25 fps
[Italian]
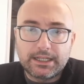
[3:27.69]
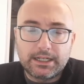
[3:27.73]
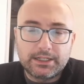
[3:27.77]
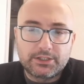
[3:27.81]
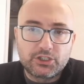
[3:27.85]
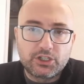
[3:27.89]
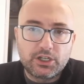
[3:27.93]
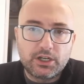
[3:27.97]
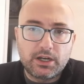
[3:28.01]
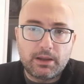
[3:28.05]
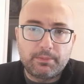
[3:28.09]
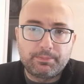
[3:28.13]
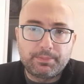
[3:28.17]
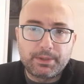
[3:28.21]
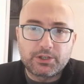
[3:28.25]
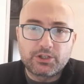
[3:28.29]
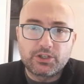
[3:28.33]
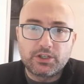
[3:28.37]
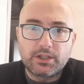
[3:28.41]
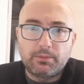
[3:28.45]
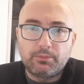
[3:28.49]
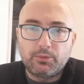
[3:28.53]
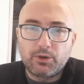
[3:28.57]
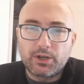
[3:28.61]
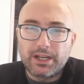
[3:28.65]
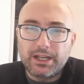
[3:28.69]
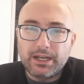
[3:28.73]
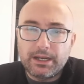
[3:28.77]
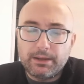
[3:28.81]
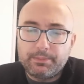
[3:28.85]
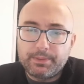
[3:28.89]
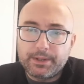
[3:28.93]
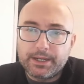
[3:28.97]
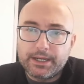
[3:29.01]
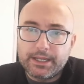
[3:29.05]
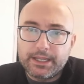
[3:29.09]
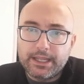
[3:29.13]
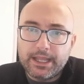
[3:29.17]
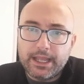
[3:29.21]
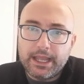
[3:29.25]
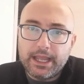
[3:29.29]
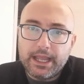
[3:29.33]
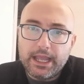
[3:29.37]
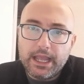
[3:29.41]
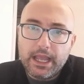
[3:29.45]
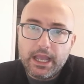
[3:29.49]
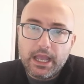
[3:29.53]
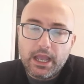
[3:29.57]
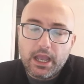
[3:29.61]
al cinema piace da morire, perché